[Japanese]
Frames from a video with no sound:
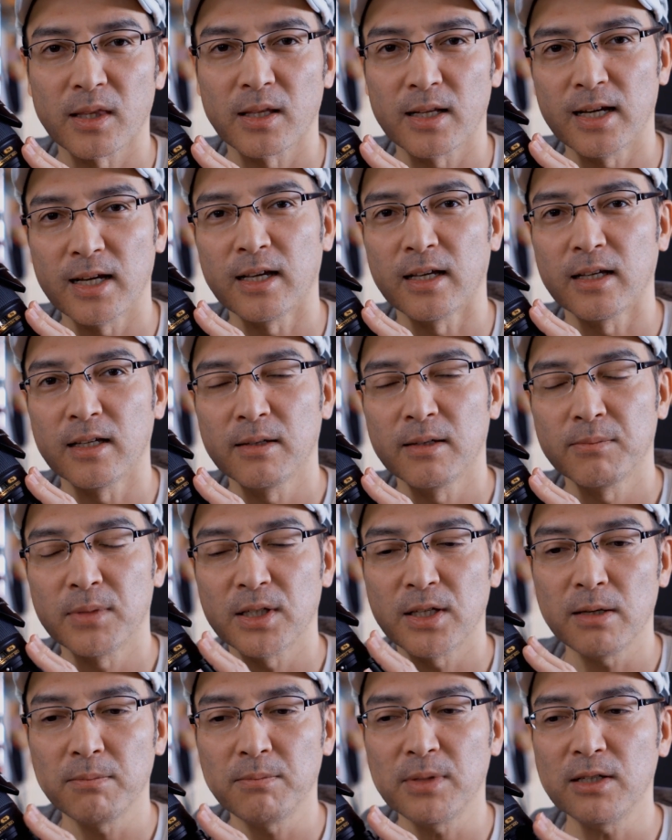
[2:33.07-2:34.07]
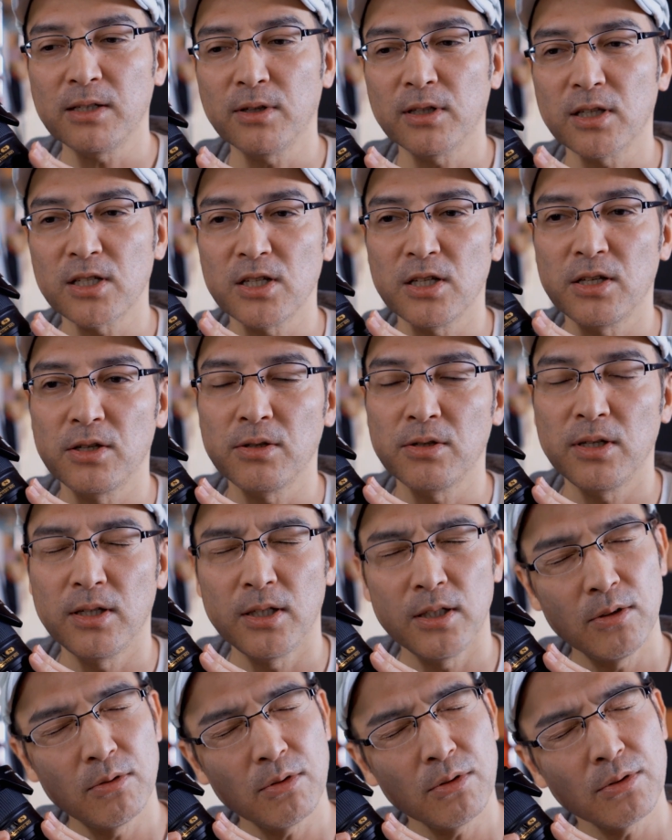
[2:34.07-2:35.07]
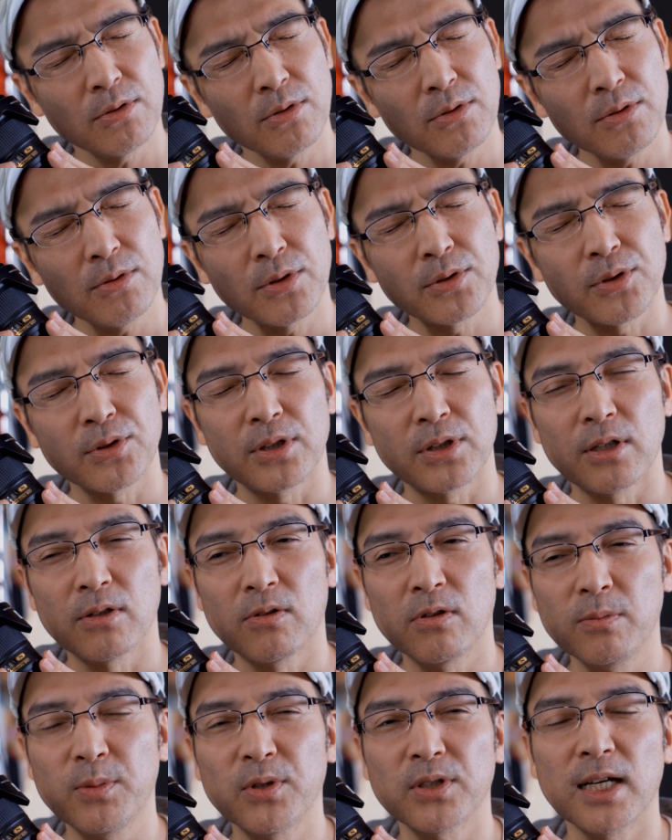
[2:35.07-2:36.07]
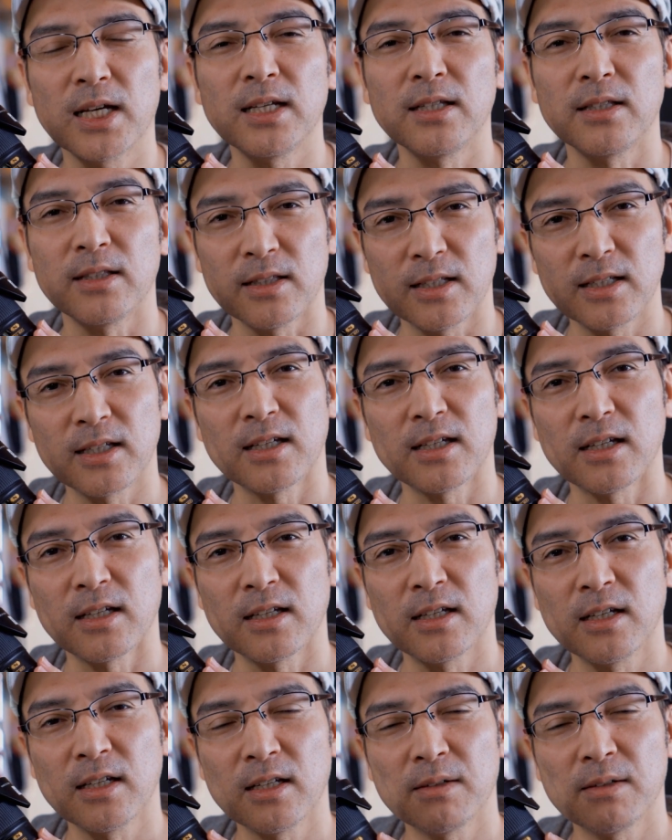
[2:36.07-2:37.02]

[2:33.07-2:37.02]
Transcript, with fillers: はいまあ、現場で私人を撮ることってほぼないんで、